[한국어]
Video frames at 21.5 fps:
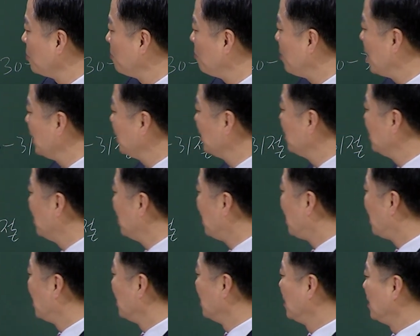
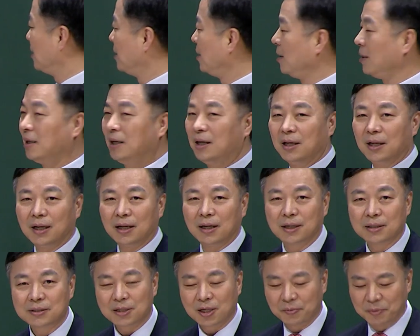보았는가? 와를 어,
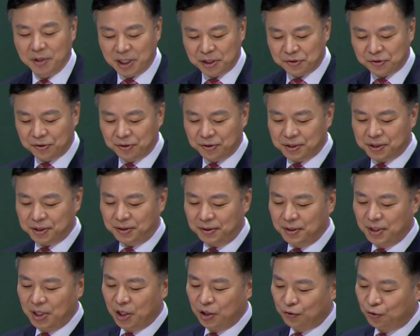설명해 주는 거죠.
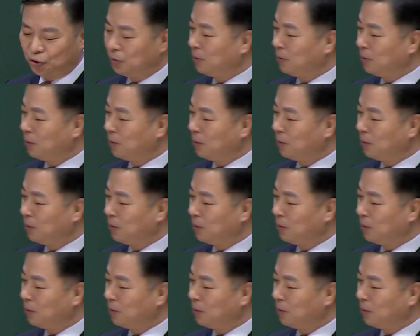두